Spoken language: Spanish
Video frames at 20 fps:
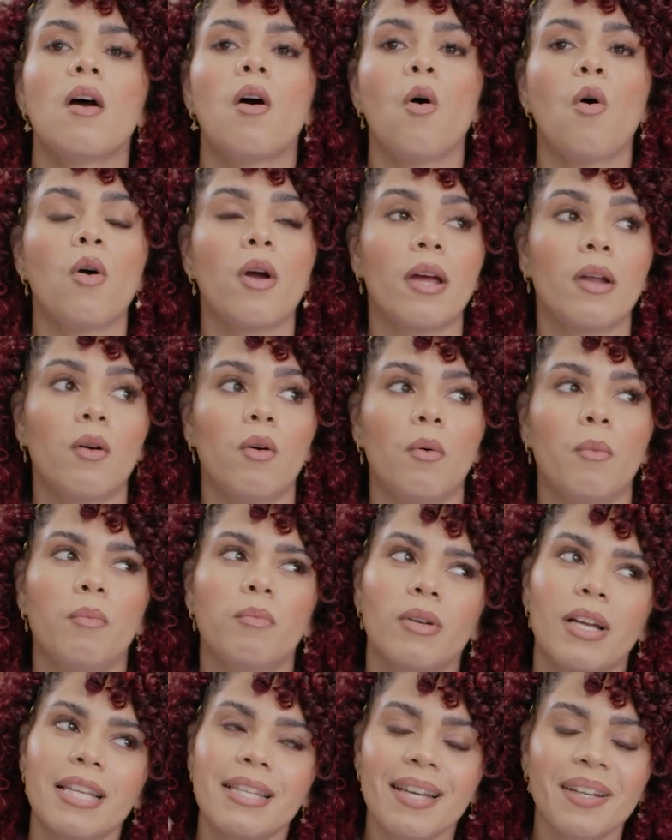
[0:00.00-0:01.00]
o que,
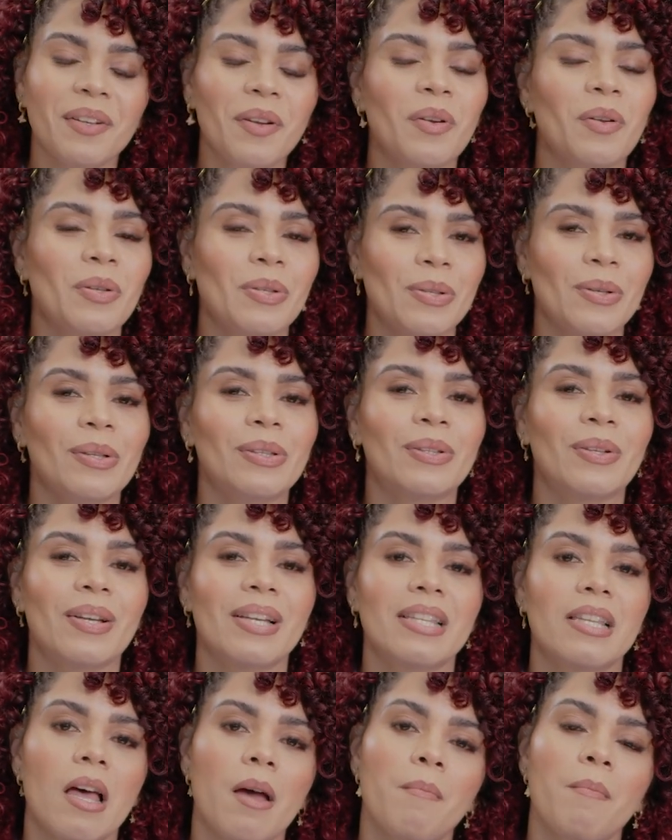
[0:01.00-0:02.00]
quizás no nosotros,
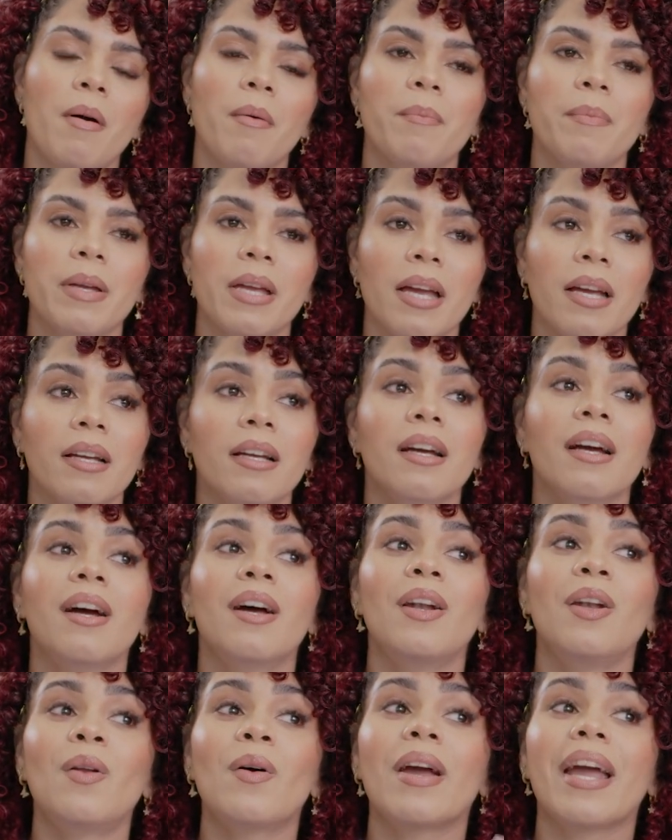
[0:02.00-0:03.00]
quizás más bien
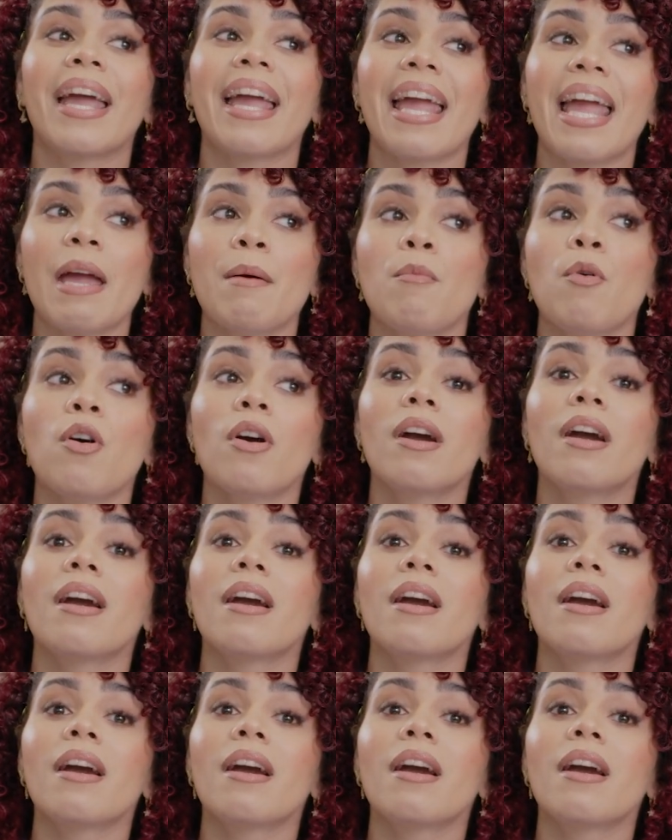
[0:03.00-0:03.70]
lo que hemos